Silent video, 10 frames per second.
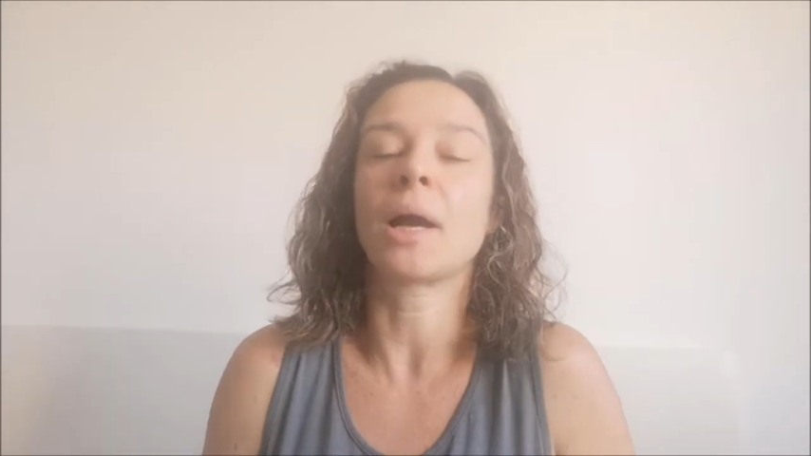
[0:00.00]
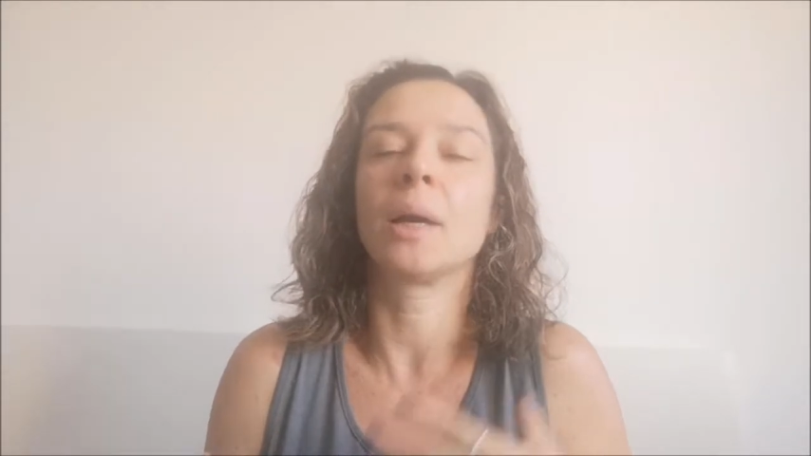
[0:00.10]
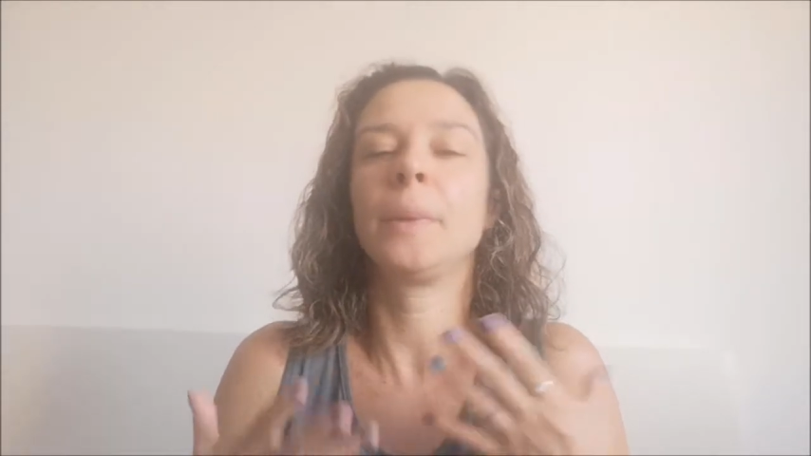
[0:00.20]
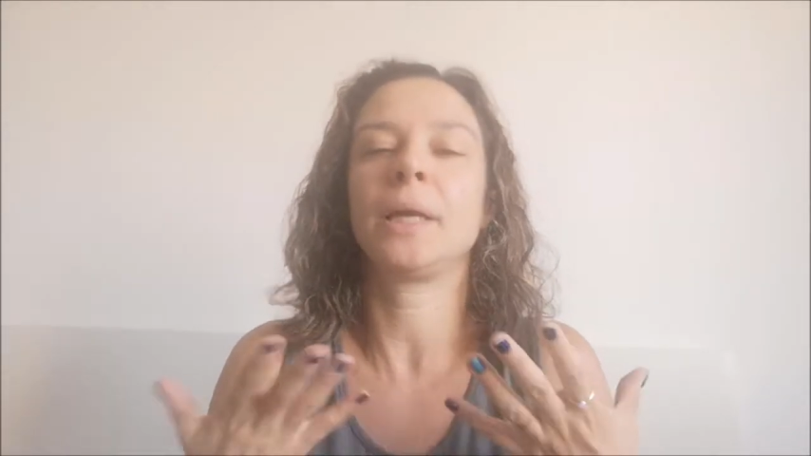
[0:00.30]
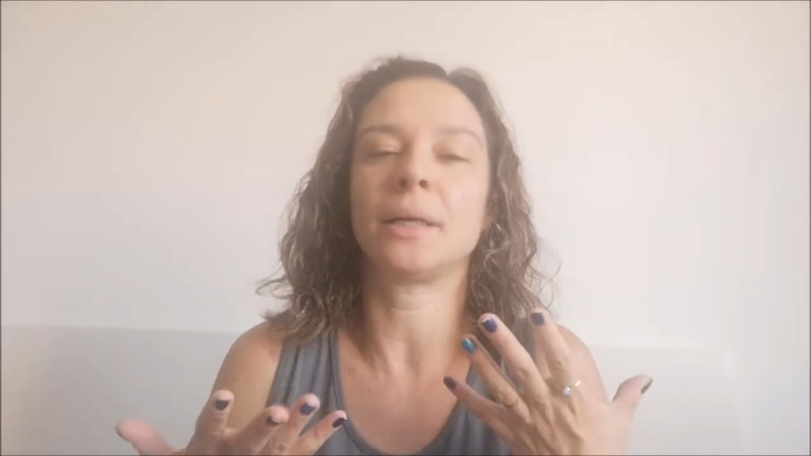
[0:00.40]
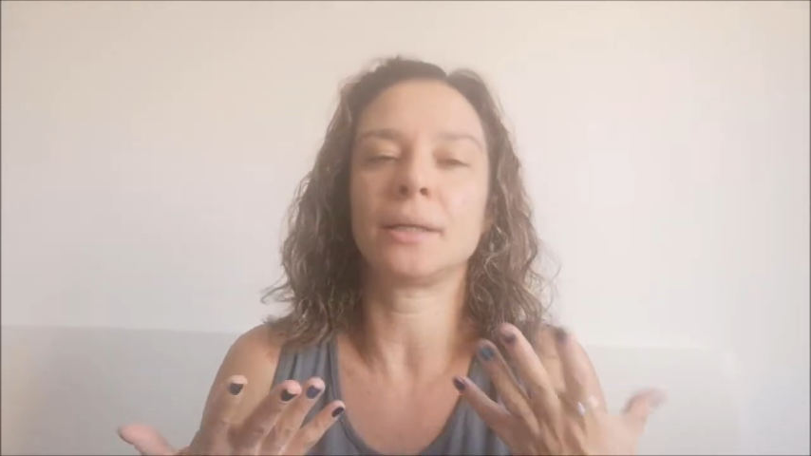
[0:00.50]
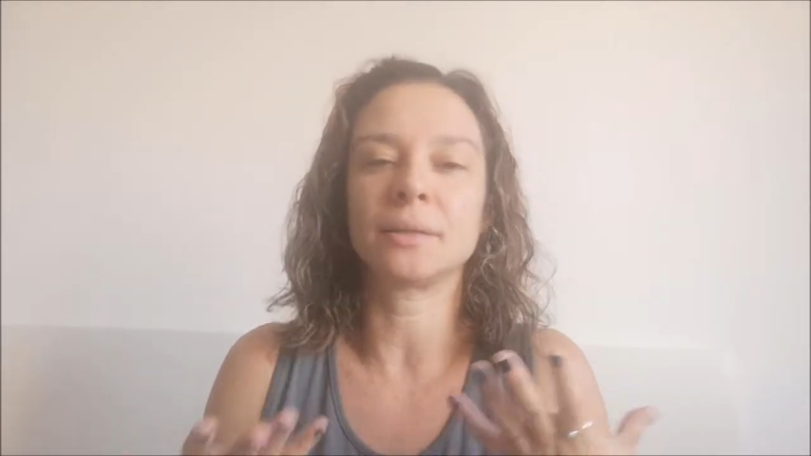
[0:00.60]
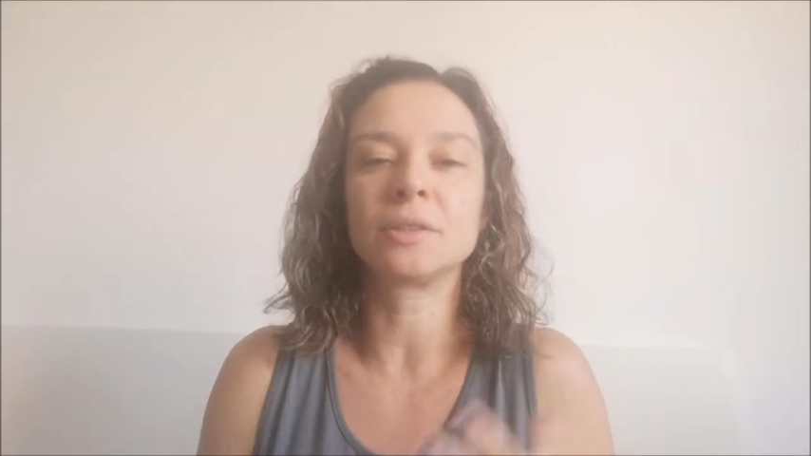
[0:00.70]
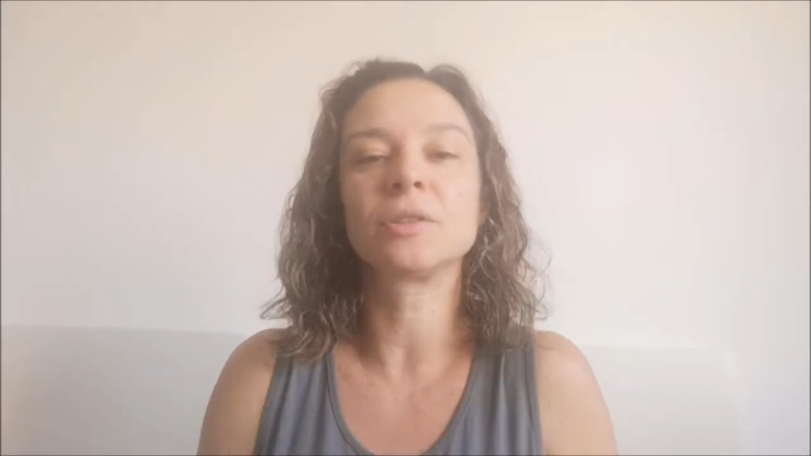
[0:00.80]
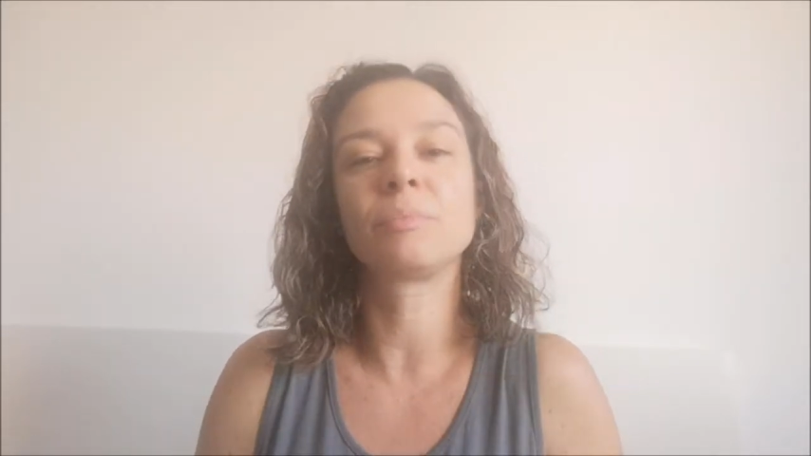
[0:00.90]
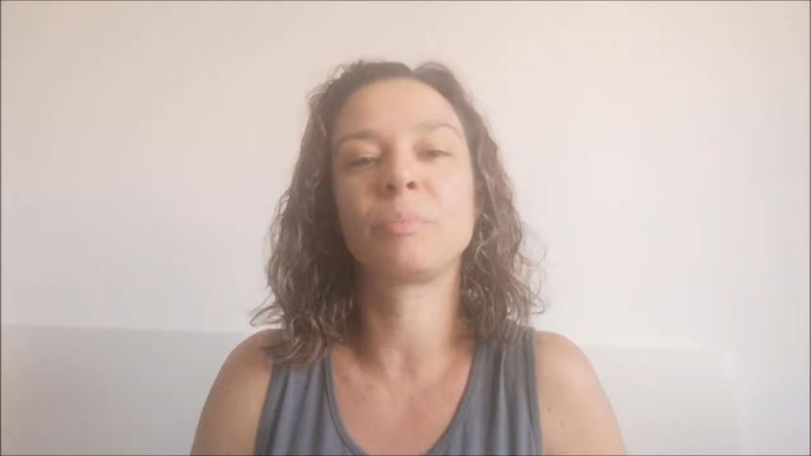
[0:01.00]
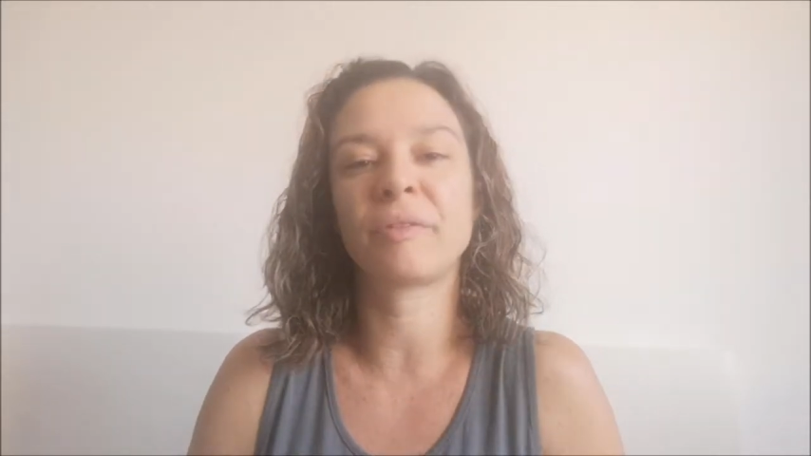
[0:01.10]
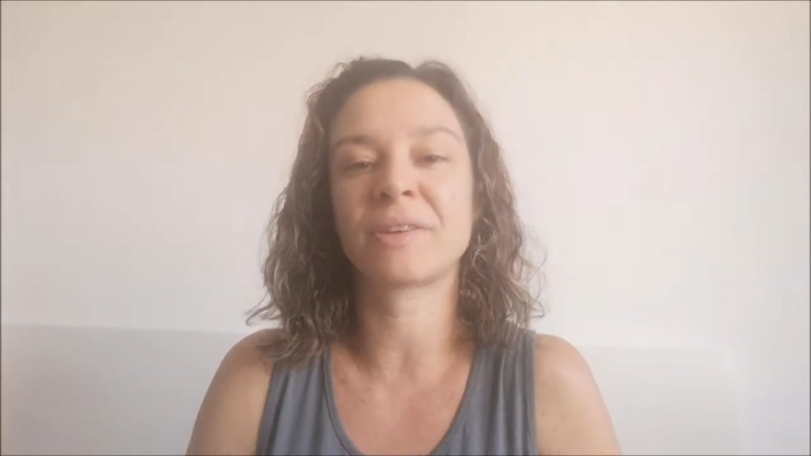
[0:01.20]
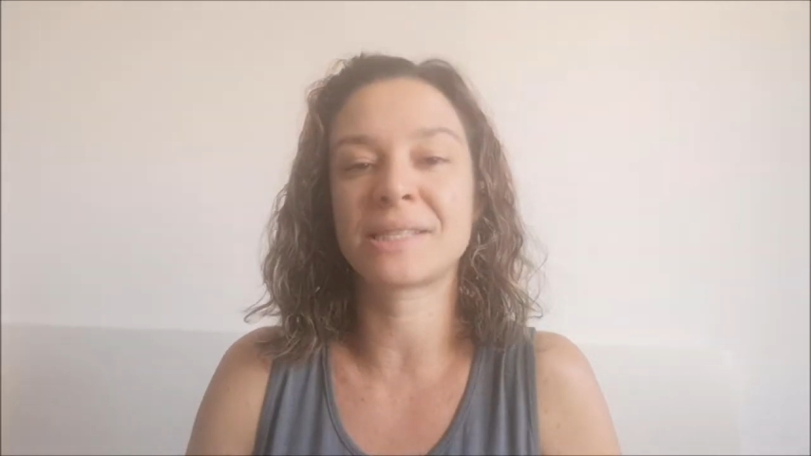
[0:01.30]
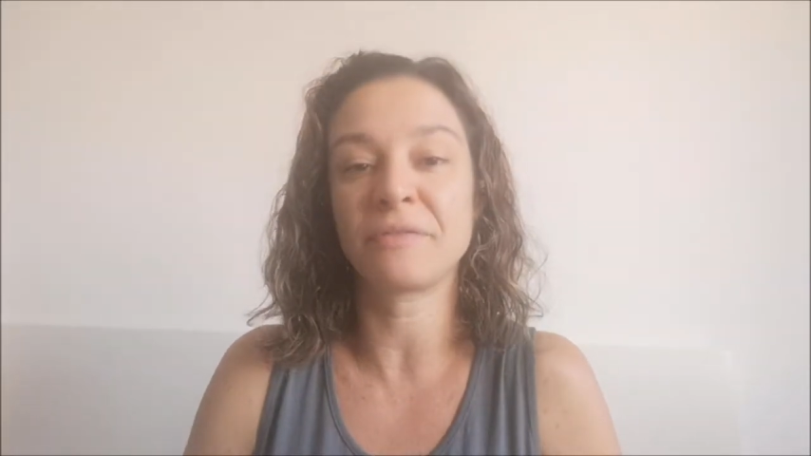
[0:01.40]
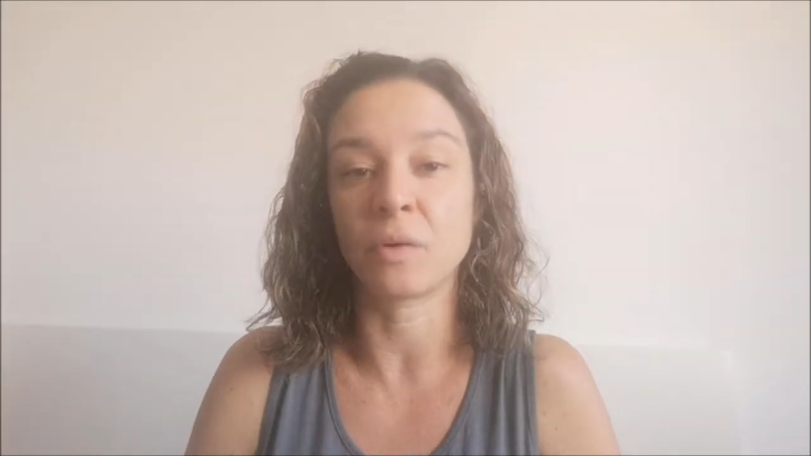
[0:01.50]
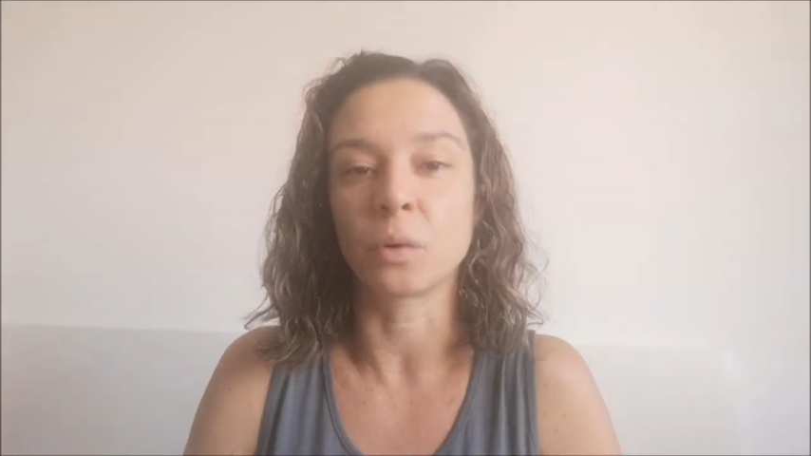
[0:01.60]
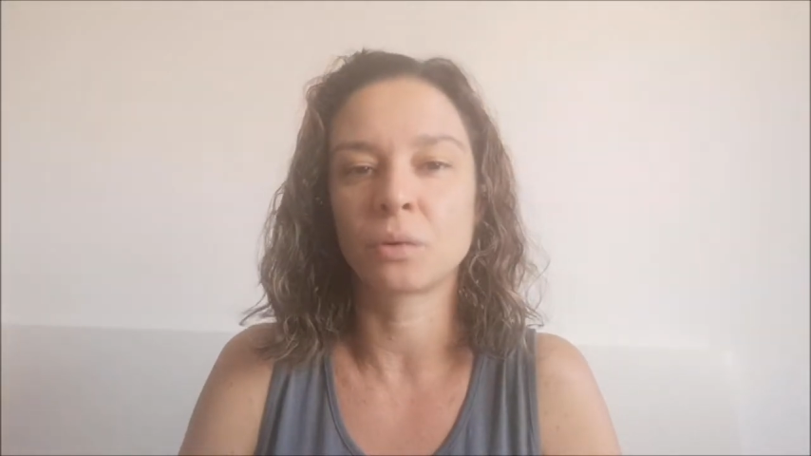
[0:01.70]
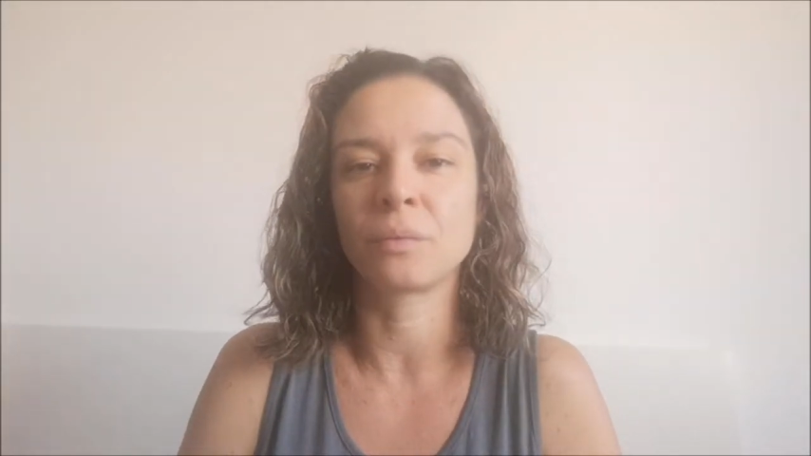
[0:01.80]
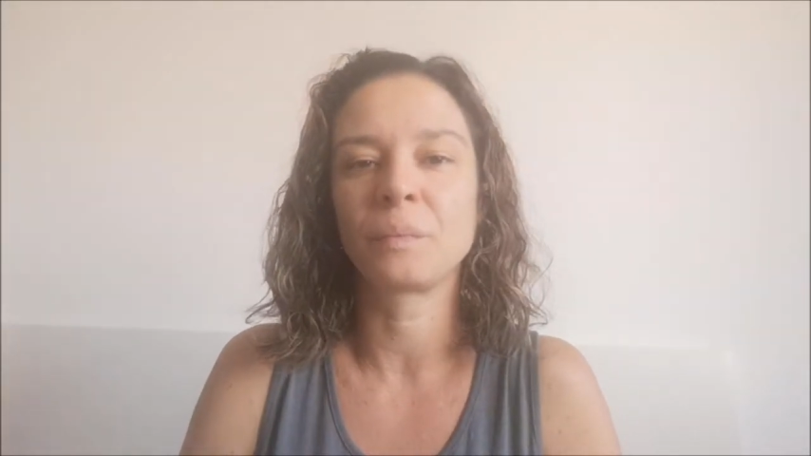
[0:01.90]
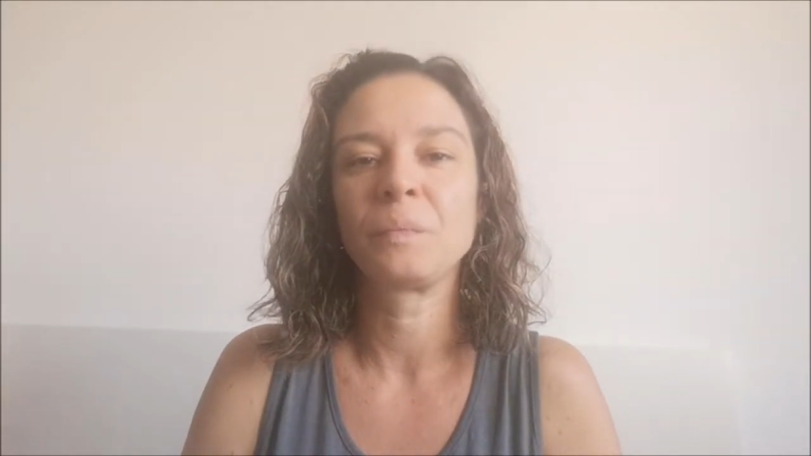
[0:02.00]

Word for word: câmera para fazer foto.